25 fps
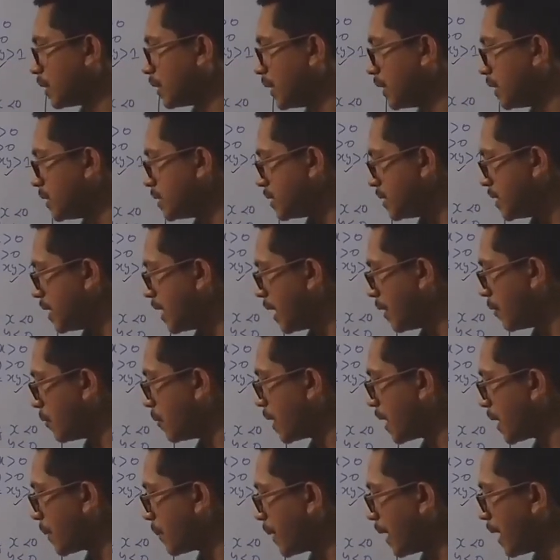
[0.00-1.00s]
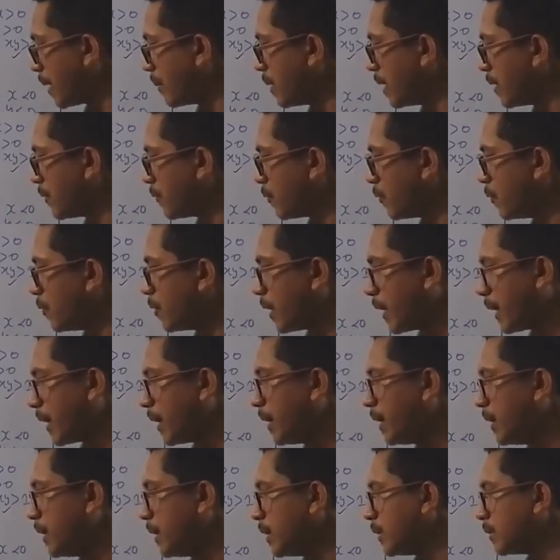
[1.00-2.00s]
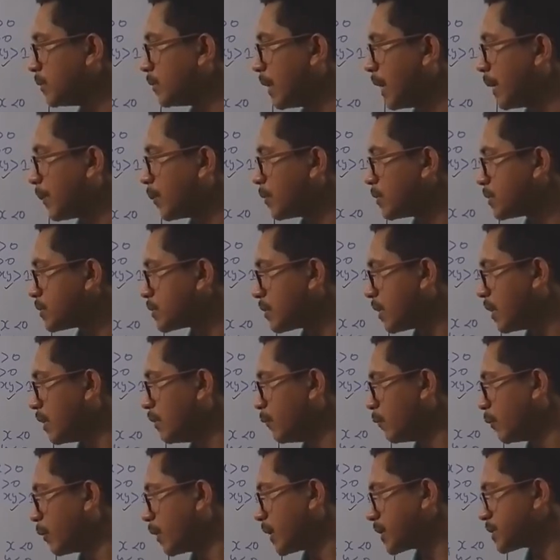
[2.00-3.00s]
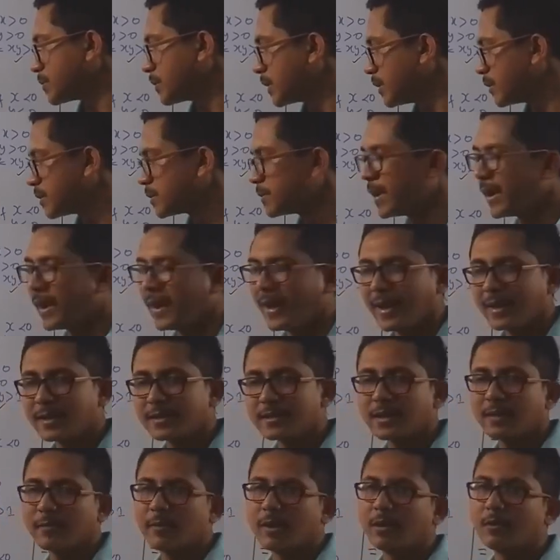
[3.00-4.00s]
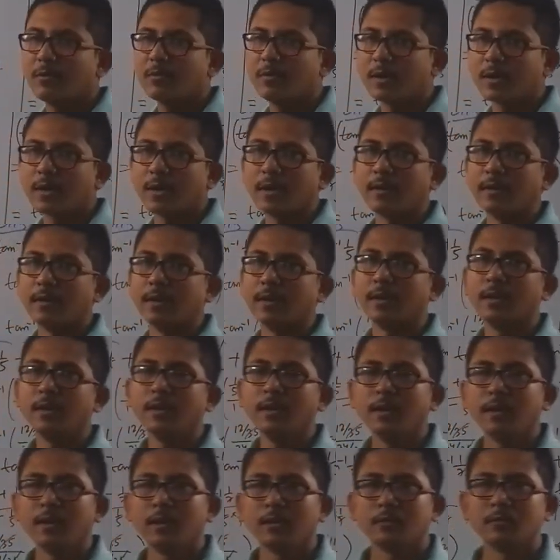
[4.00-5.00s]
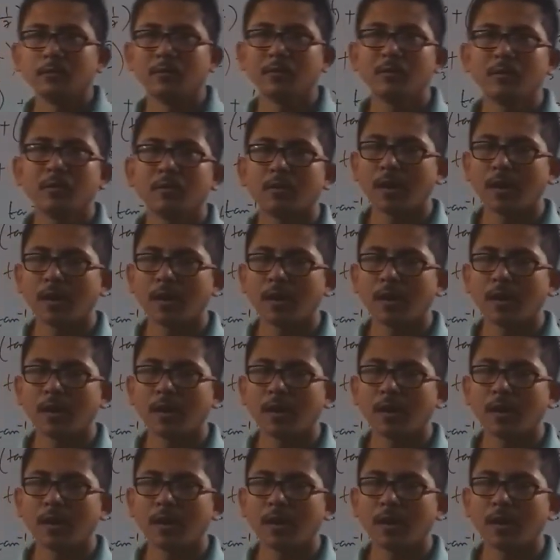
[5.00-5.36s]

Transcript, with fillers: ये दिया हुआ है पाई बाई फोर है तो आपको सॉल्व फॉर एक्स मतलब इसमें एक्स का वैल्यू निकालना है तो